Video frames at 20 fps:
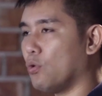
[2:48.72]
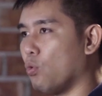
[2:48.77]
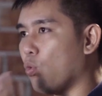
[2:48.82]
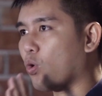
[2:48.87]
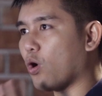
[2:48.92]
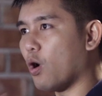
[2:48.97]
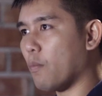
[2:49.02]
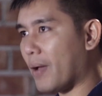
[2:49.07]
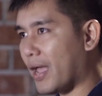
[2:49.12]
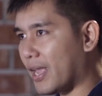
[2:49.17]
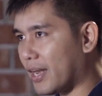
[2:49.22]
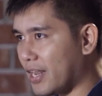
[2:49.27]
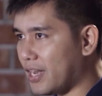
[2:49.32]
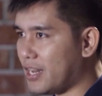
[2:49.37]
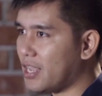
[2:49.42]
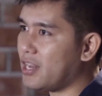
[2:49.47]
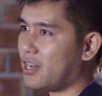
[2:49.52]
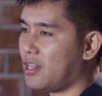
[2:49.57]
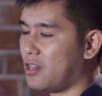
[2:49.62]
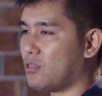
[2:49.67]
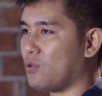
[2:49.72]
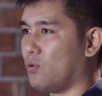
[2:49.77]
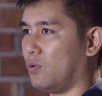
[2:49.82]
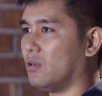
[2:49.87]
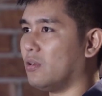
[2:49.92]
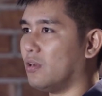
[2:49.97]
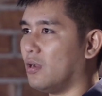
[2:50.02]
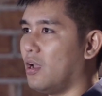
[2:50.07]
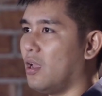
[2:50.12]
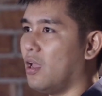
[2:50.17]
หนูก็ไปได้ดีที่สุด
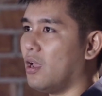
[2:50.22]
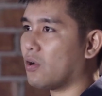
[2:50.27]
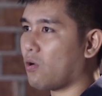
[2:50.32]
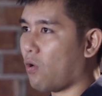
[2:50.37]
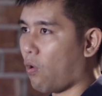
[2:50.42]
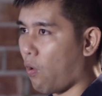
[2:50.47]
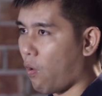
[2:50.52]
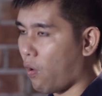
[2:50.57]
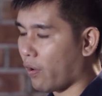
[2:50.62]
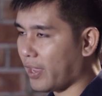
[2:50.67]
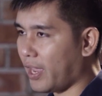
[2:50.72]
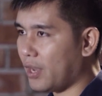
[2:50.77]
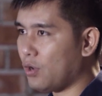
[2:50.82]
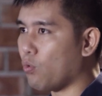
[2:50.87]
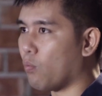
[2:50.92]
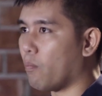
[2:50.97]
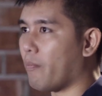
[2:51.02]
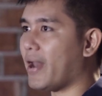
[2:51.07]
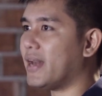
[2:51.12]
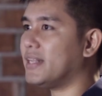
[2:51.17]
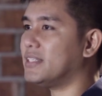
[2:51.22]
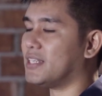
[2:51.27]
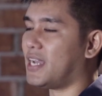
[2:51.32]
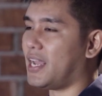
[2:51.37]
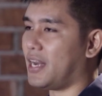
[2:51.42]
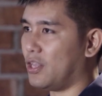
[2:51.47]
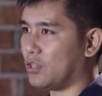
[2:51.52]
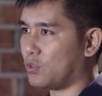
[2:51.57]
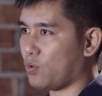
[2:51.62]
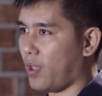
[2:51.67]
ขอแค่หนูมั่นใจ
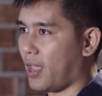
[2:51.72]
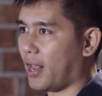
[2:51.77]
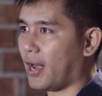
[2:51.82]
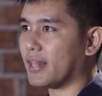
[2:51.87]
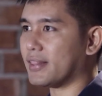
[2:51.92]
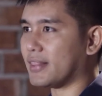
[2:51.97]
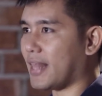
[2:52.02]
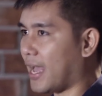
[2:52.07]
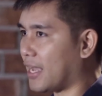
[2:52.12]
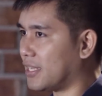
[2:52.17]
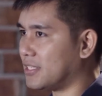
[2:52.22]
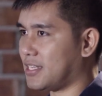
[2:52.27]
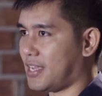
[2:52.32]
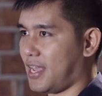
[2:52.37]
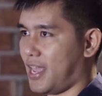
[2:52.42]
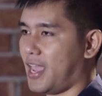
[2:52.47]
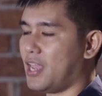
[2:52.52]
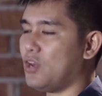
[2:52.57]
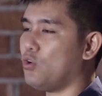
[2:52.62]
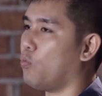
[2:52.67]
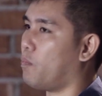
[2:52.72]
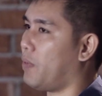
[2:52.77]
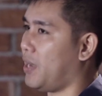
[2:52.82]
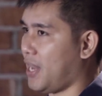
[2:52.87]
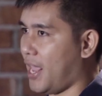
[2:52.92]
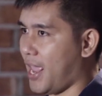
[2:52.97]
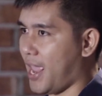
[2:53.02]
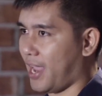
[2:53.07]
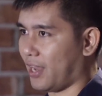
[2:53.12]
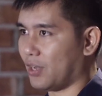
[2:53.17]
ในตัวเองและตั้งใจให้หนูเป็
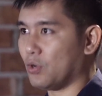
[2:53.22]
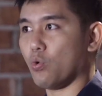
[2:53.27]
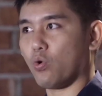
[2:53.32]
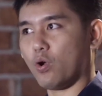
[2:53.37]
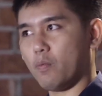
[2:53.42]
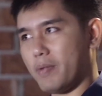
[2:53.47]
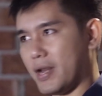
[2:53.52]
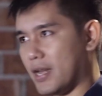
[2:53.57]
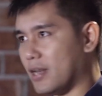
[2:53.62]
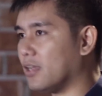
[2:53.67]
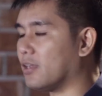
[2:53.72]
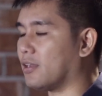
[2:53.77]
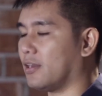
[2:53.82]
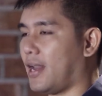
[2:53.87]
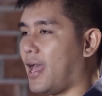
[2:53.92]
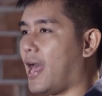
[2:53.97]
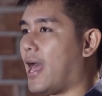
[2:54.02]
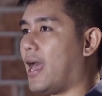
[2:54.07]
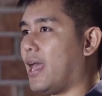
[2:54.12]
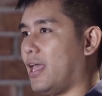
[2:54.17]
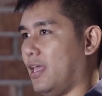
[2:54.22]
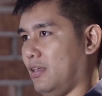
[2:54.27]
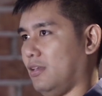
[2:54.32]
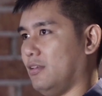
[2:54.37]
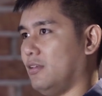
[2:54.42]
นเอกหนูก็เป็นหนึ่งได้